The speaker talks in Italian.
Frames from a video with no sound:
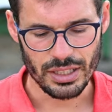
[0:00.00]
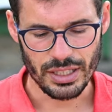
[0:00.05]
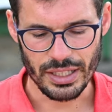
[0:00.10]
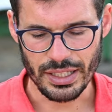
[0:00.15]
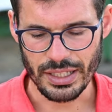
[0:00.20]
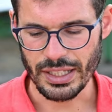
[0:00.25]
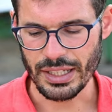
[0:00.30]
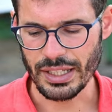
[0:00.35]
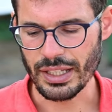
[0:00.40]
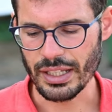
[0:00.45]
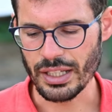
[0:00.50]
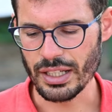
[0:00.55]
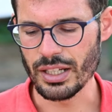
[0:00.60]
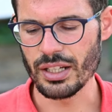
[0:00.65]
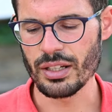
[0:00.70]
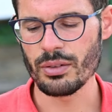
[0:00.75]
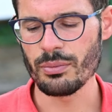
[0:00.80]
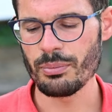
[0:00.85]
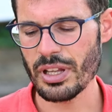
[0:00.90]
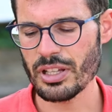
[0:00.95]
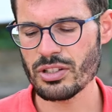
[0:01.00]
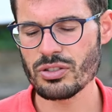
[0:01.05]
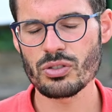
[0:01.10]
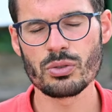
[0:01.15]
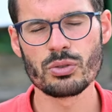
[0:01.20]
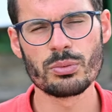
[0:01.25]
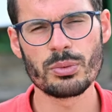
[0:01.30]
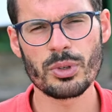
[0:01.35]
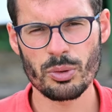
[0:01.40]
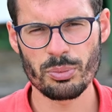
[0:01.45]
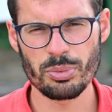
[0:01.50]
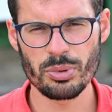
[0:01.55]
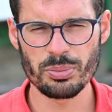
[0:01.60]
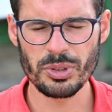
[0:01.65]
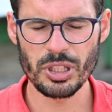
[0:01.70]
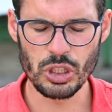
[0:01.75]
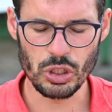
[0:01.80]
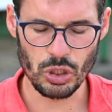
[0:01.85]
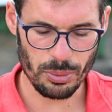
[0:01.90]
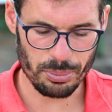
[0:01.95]
il mezzo numero più
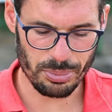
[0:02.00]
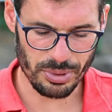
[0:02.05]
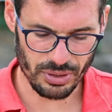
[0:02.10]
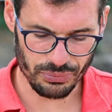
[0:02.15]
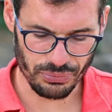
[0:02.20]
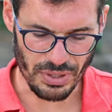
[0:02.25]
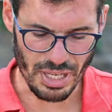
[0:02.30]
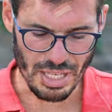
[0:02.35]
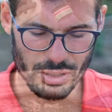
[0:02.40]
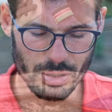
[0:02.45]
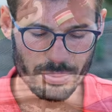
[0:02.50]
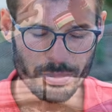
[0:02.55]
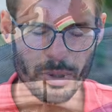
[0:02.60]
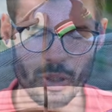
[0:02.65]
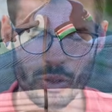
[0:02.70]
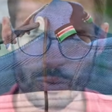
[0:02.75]
piccolo è perfetto però